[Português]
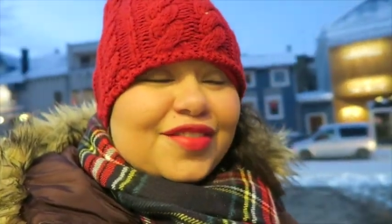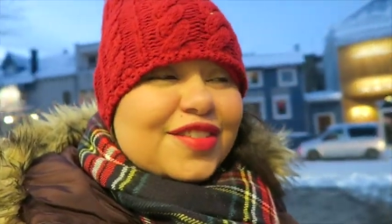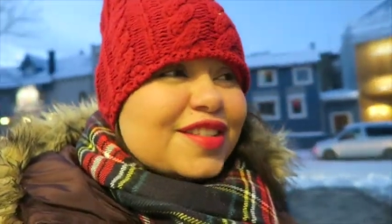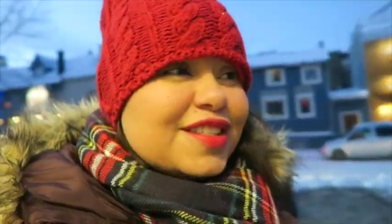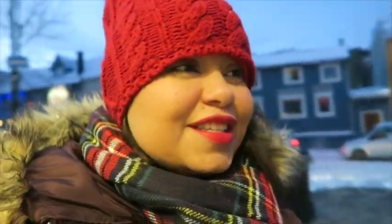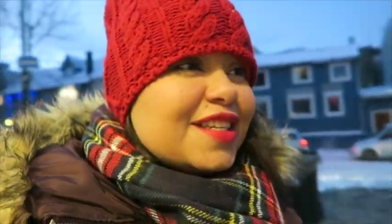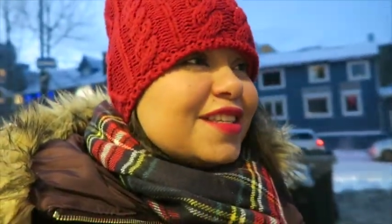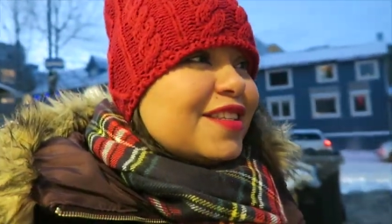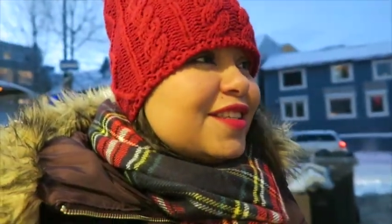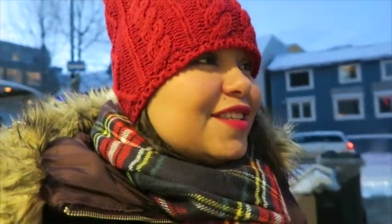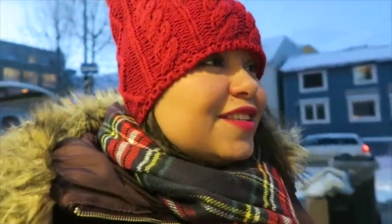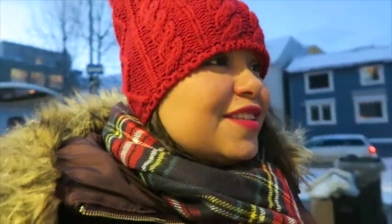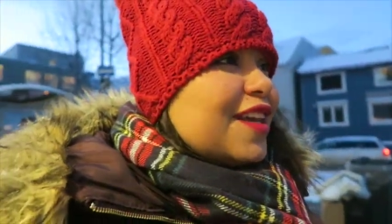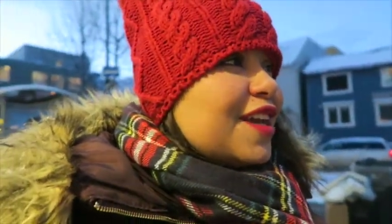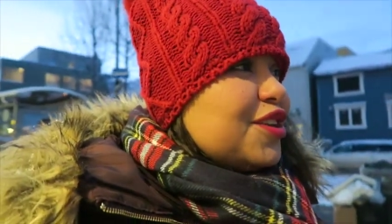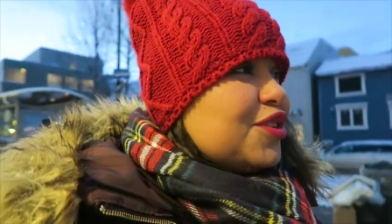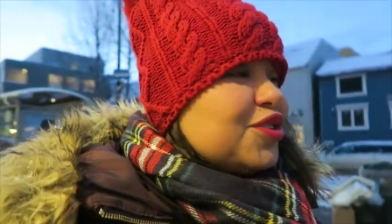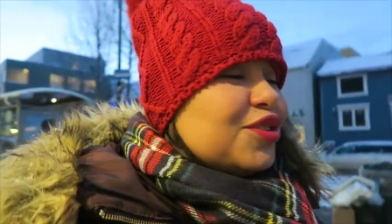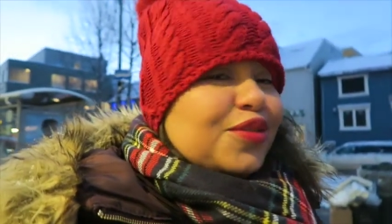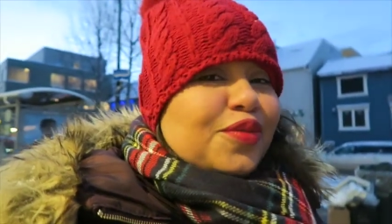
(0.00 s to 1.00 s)
Você se
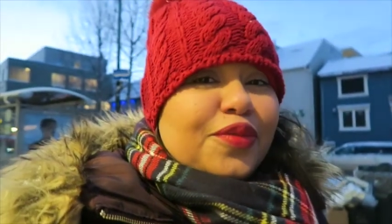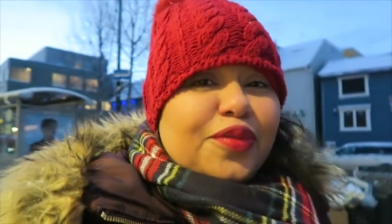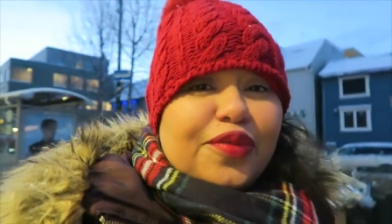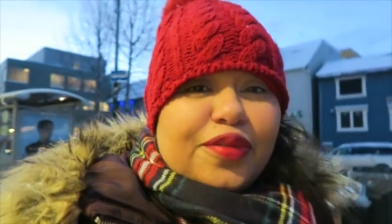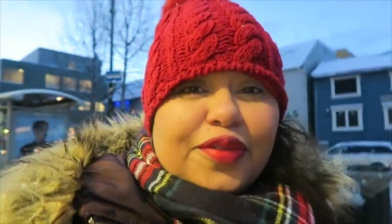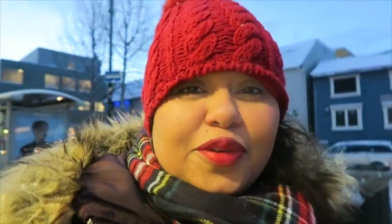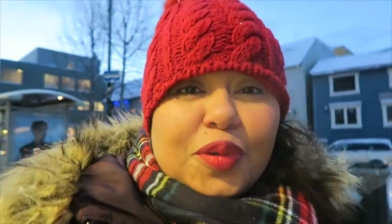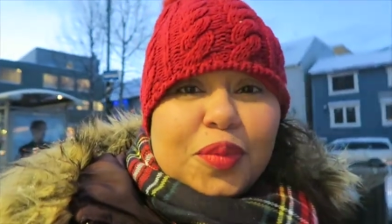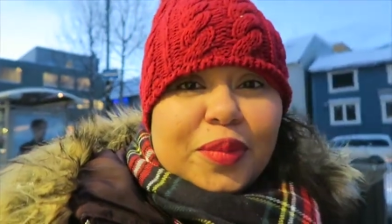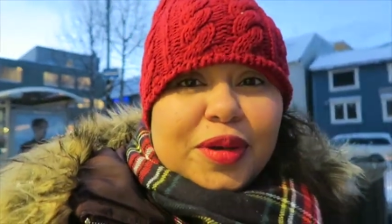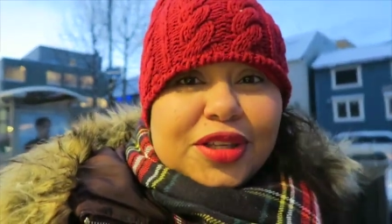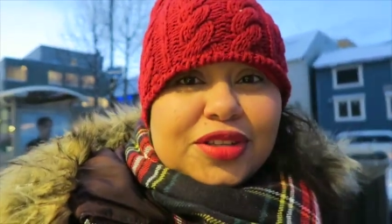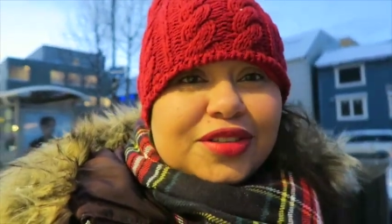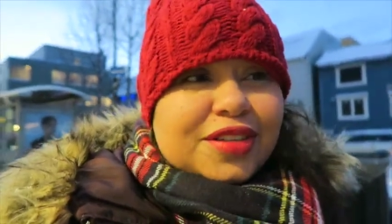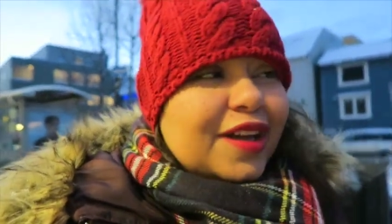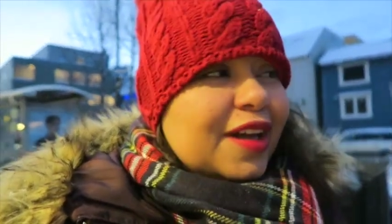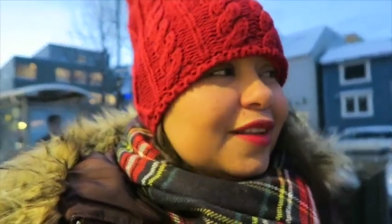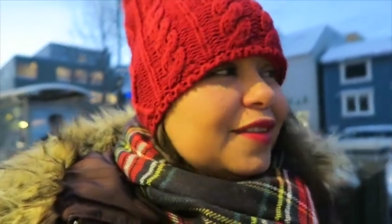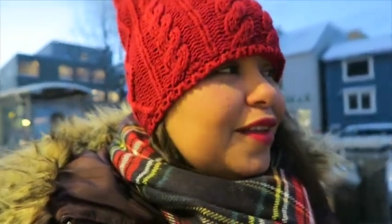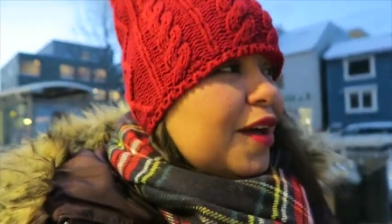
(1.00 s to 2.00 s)
sente num filme
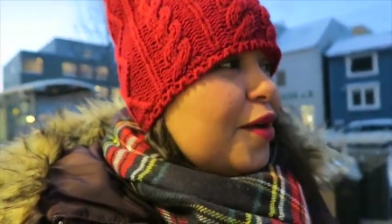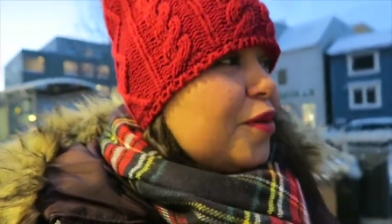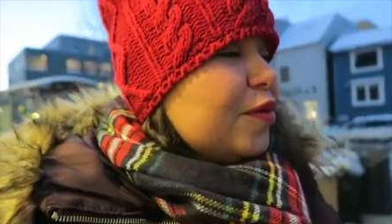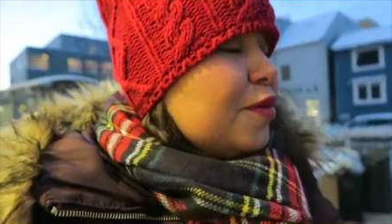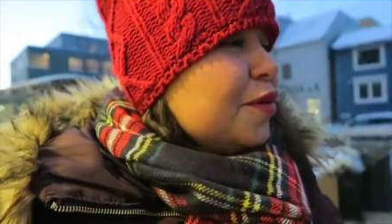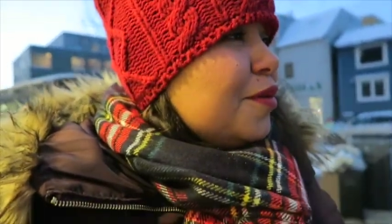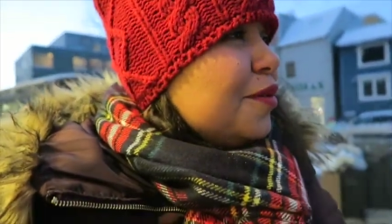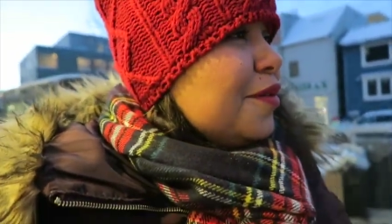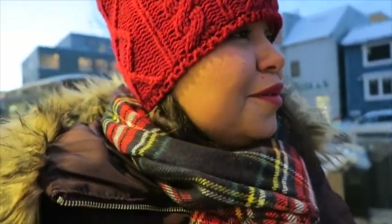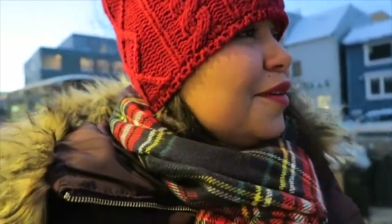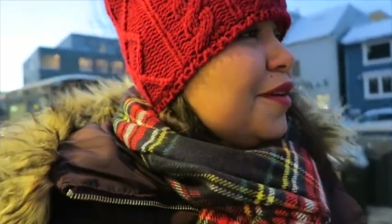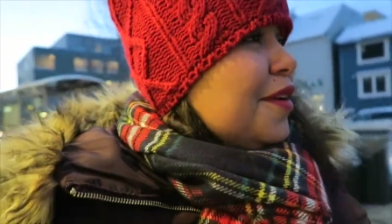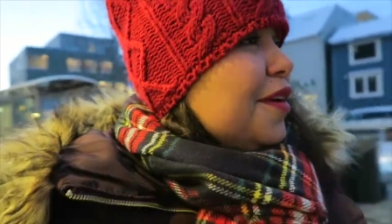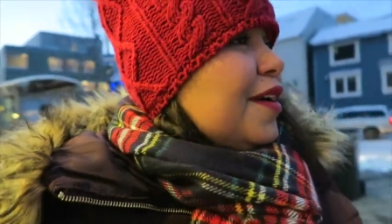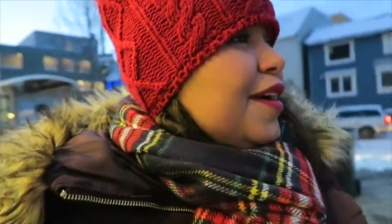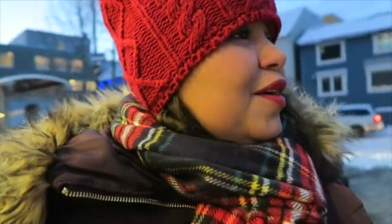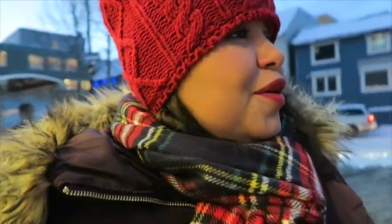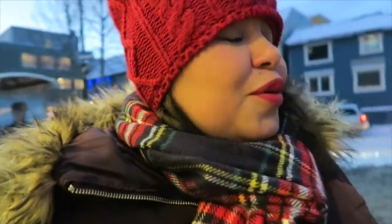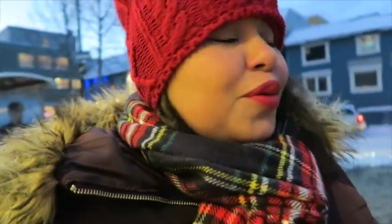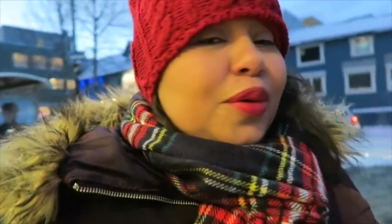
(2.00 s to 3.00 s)
de Natal.
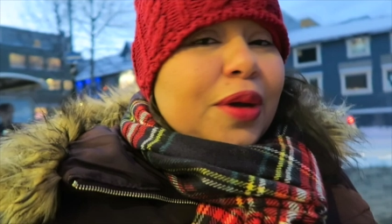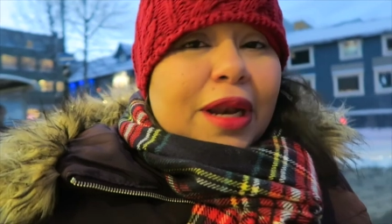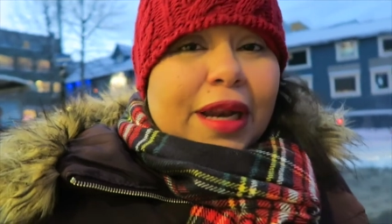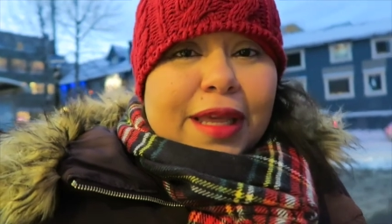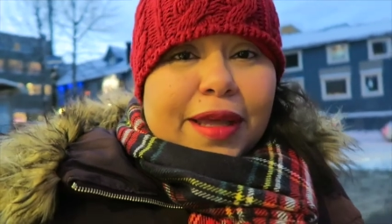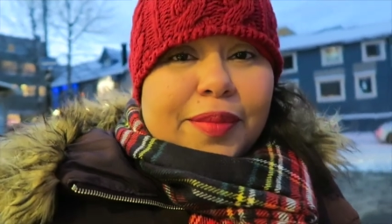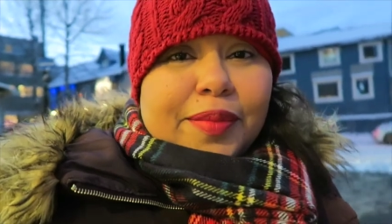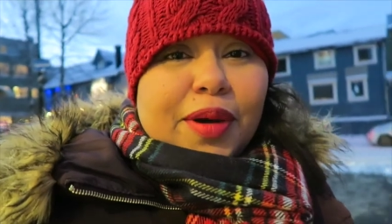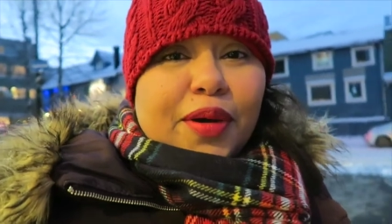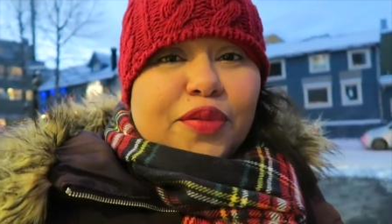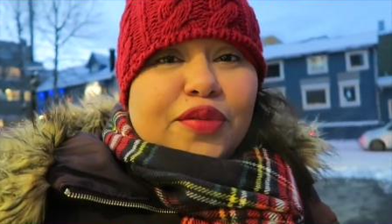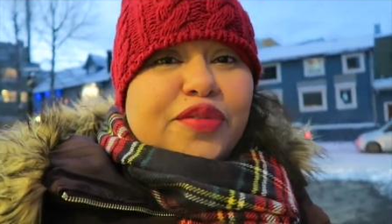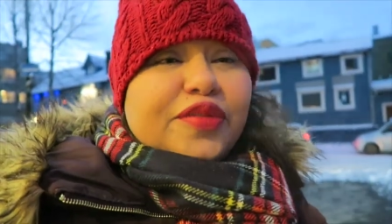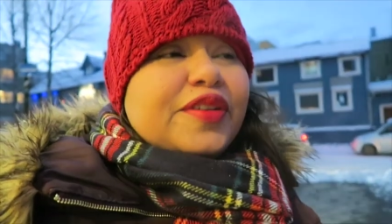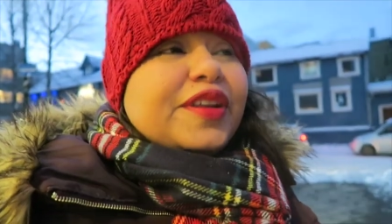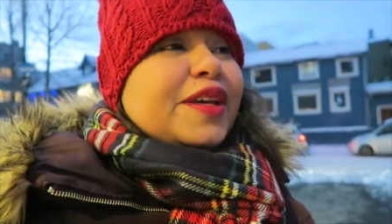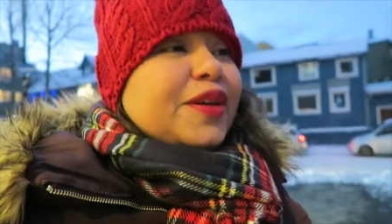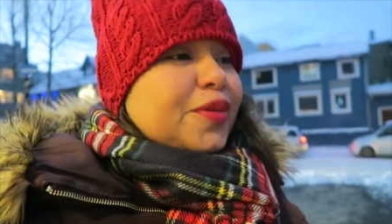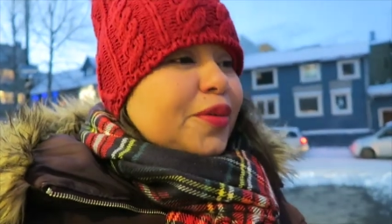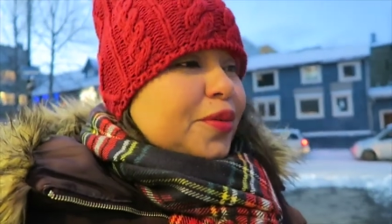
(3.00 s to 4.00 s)
O clima, o
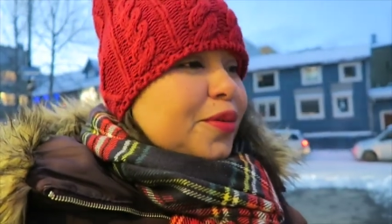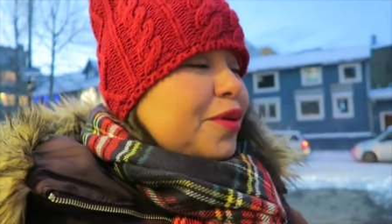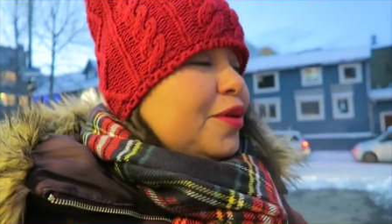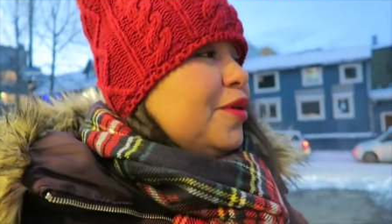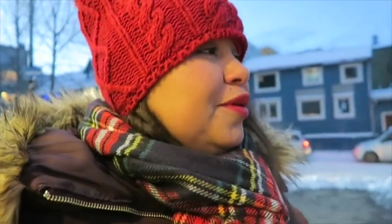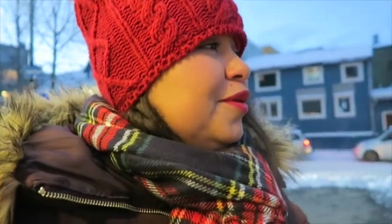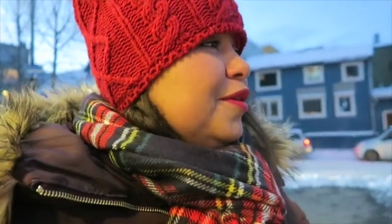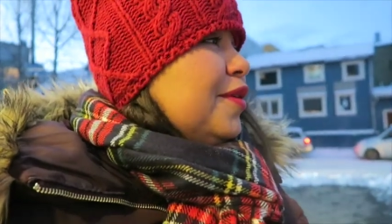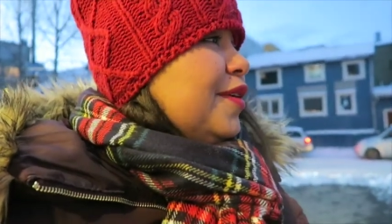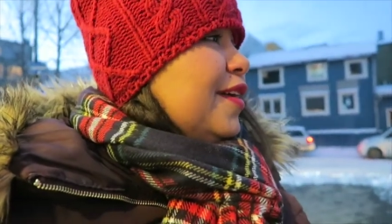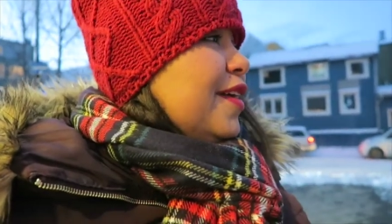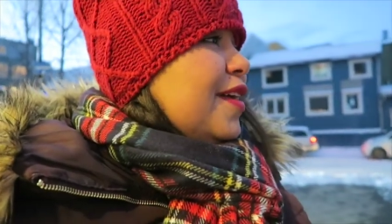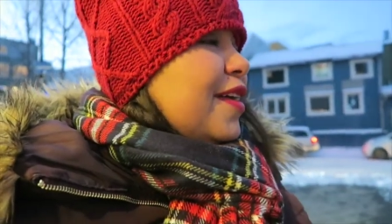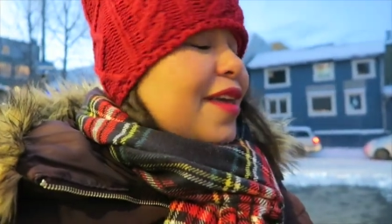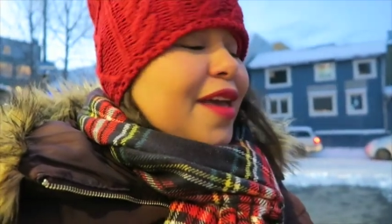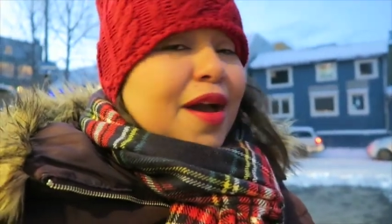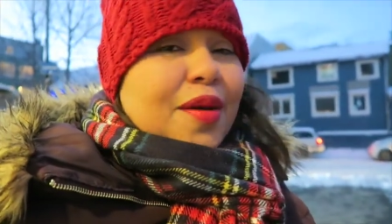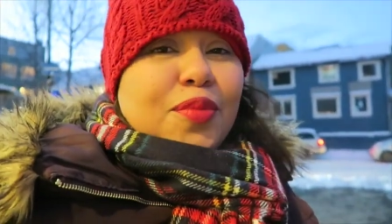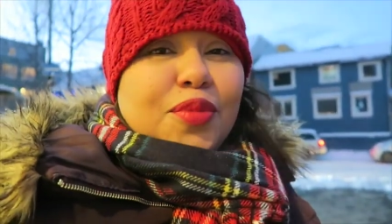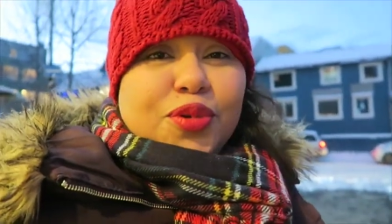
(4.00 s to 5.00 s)
frio
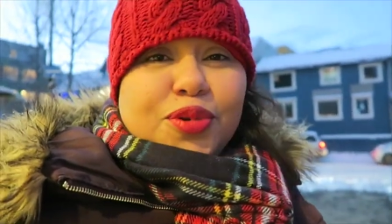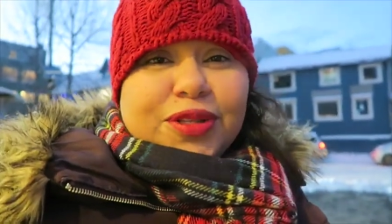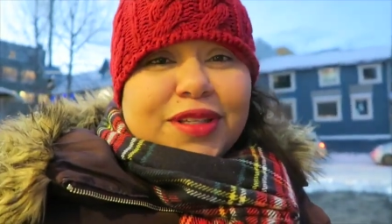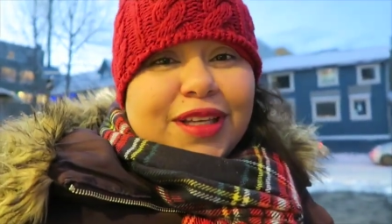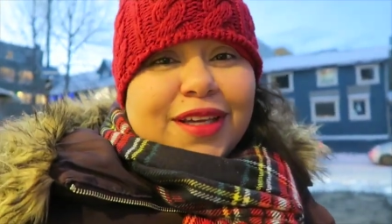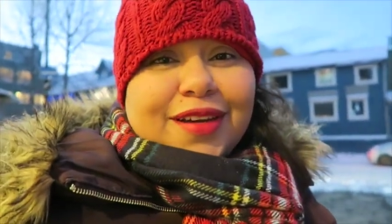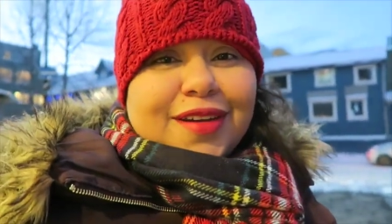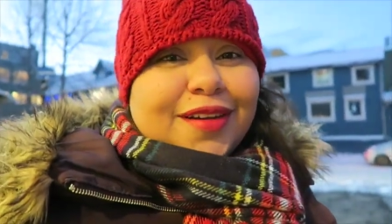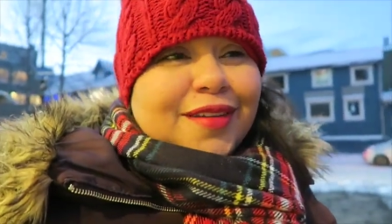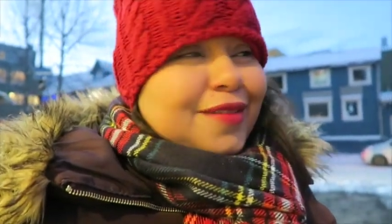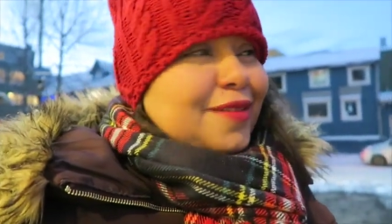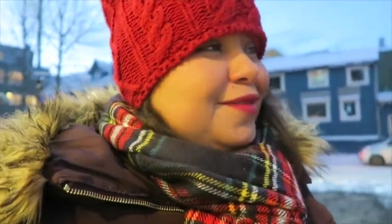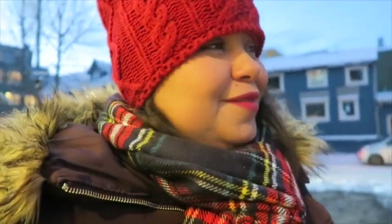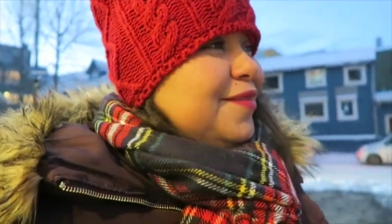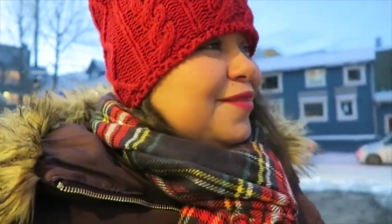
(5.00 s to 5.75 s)
e a música.